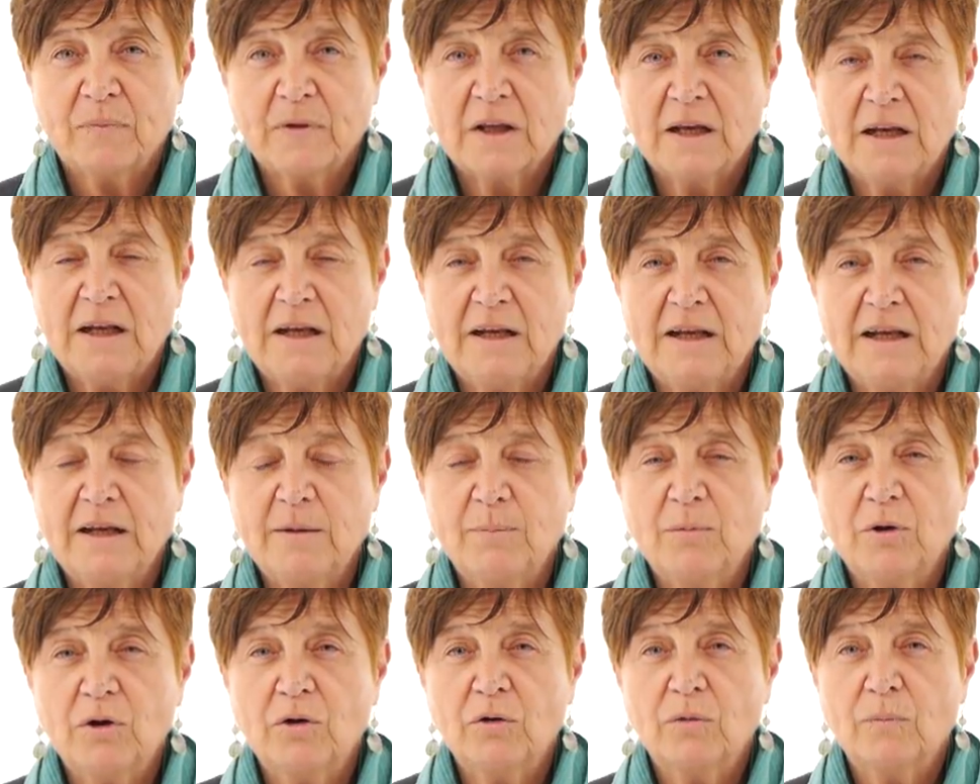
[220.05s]
Il
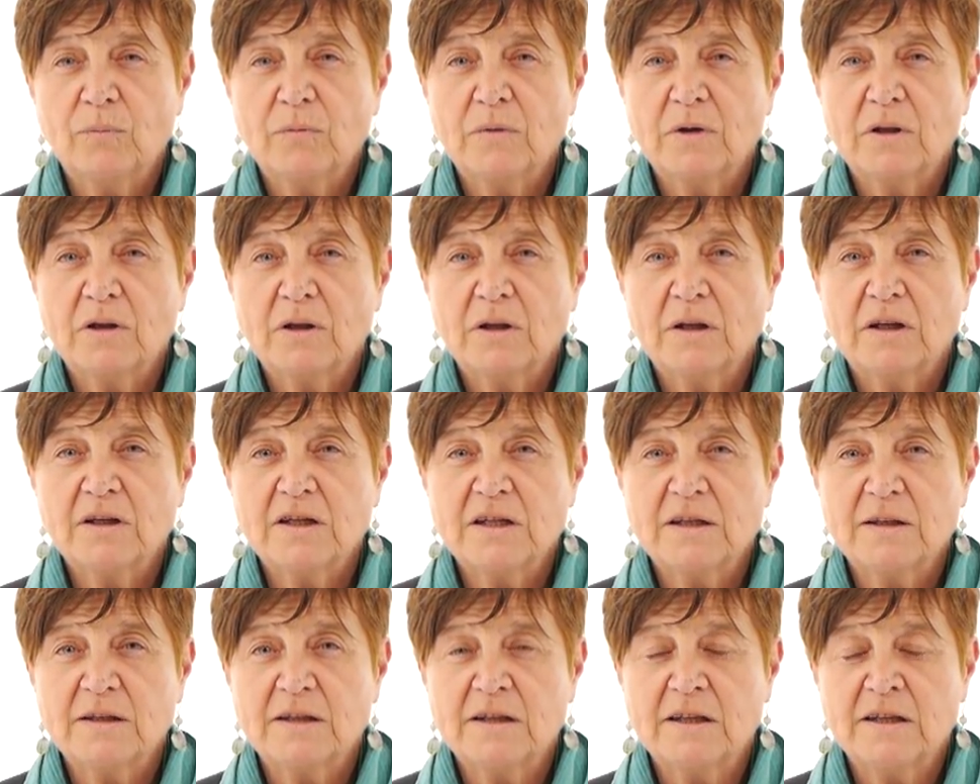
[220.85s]
libro
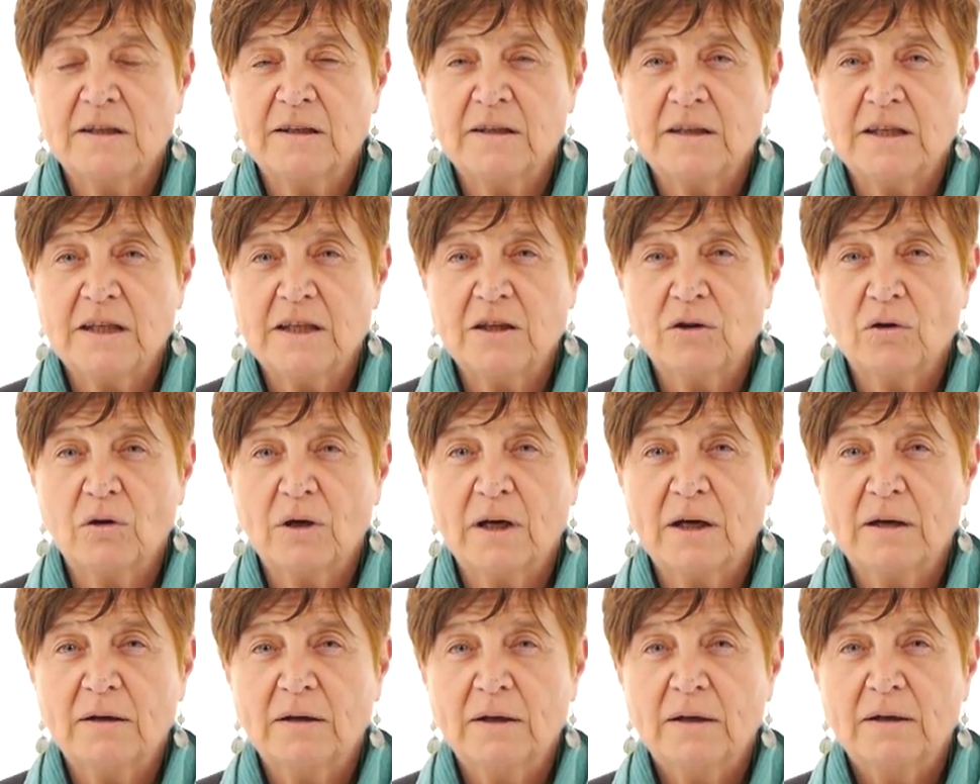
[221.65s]
si intitola